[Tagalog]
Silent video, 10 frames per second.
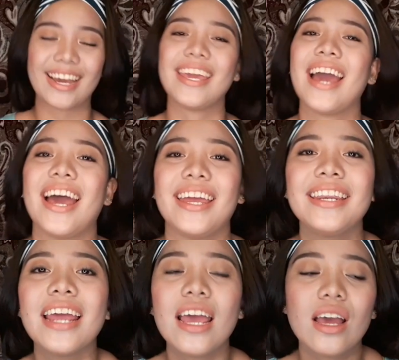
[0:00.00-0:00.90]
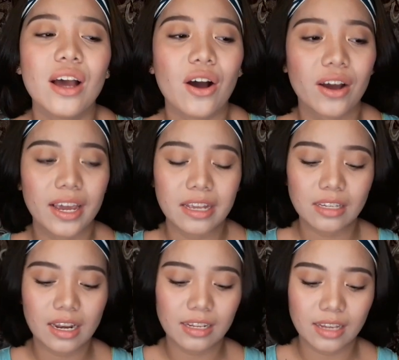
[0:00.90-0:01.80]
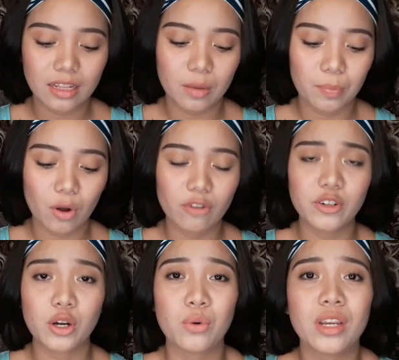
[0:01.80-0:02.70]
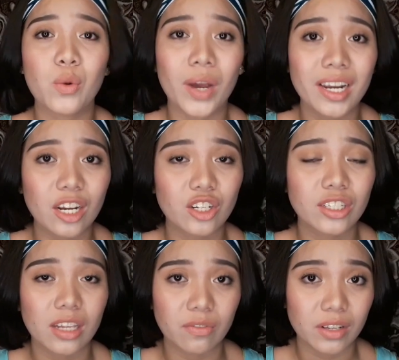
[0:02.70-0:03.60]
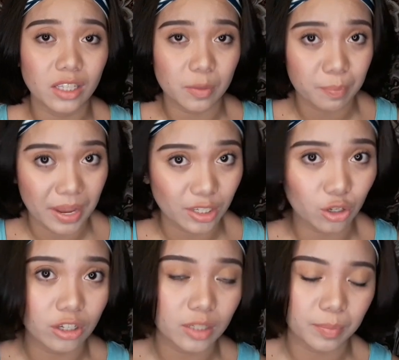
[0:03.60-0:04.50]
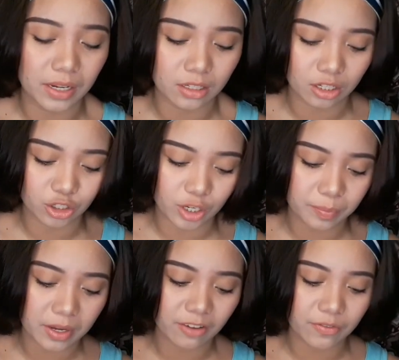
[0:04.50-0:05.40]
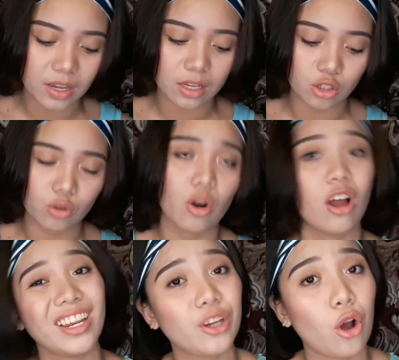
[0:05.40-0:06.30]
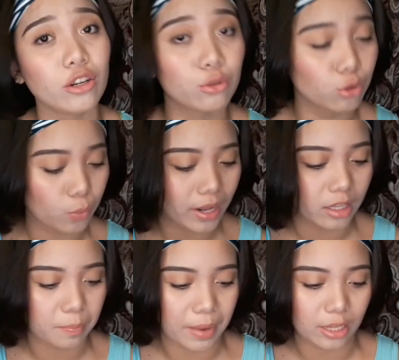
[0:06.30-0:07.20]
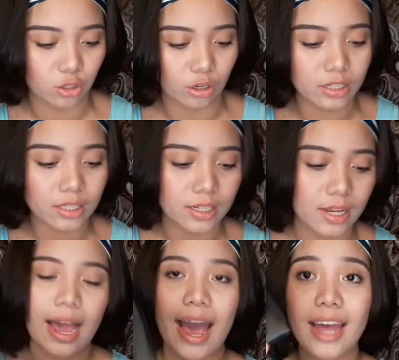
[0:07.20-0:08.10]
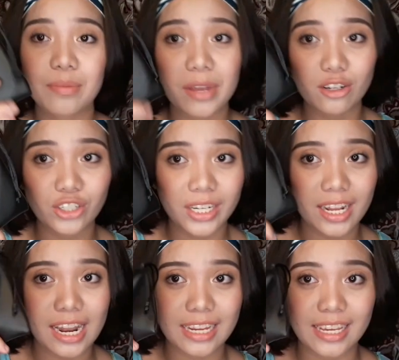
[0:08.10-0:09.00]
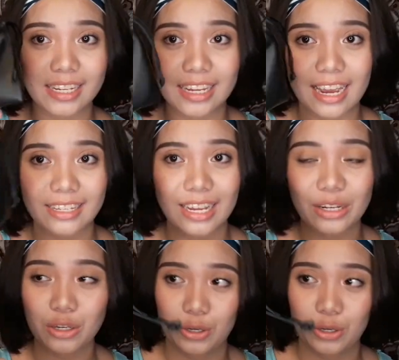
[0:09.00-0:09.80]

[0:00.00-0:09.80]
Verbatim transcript: Ayan. Okay, sa Lazada po for only 170 pesos plus shipping fee. So, all in all, 220 pesos. At meron siyang lalagyan, guys. Ang